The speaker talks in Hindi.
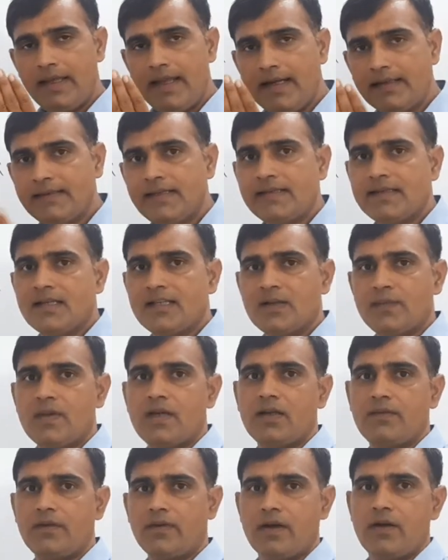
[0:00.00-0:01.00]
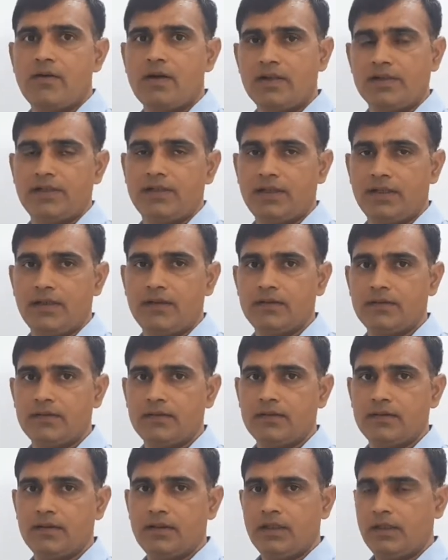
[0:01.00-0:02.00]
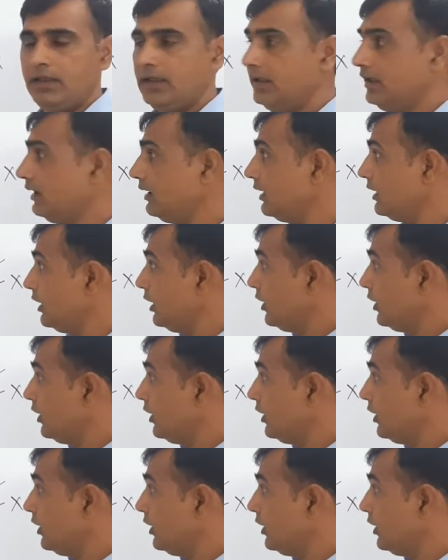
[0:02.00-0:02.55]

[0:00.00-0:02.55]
एक जैसा समान व्यवहार होना चाहिए यानी